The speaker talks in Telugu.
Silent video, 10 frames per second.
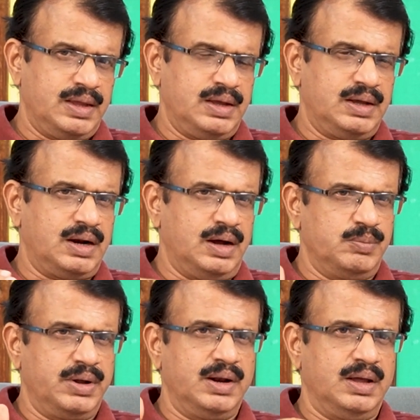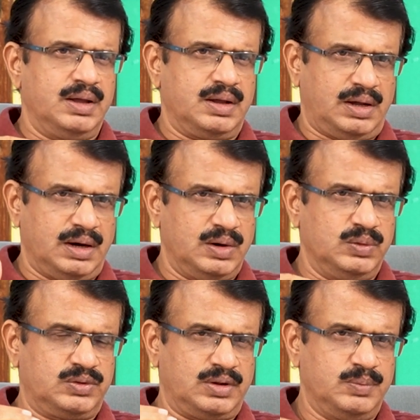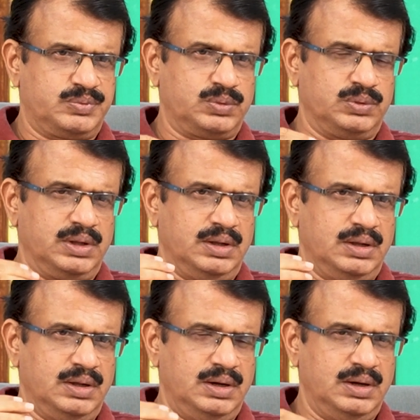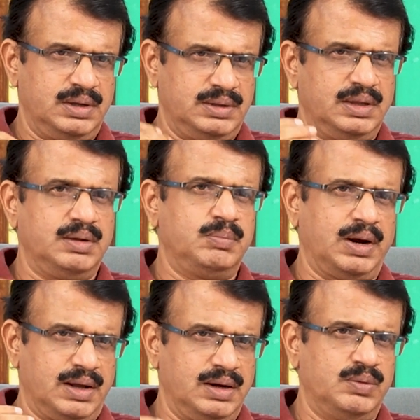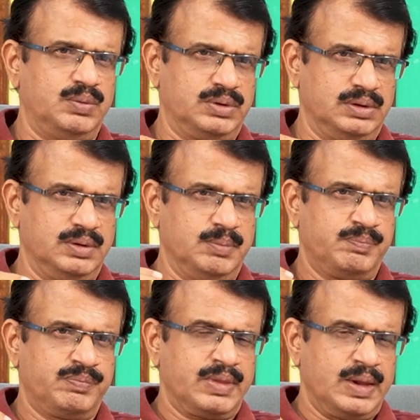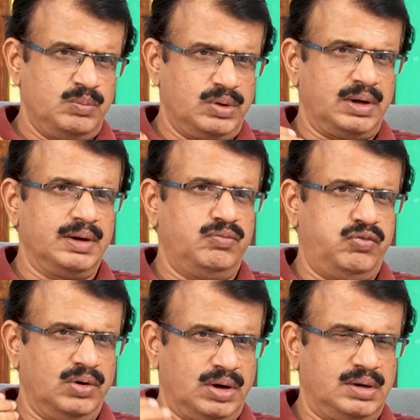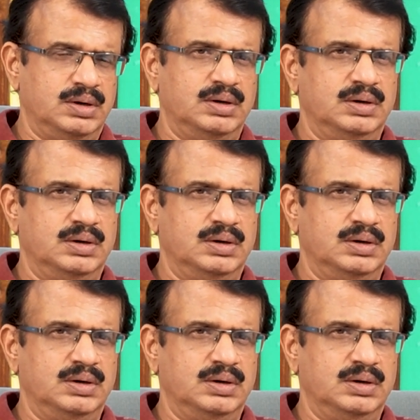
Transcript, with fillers: ఈ గ్రామీణ కళలు సంస్కృతి ఇది బలంగా ఉంటుంది ముఖ్యంగా ఫోక్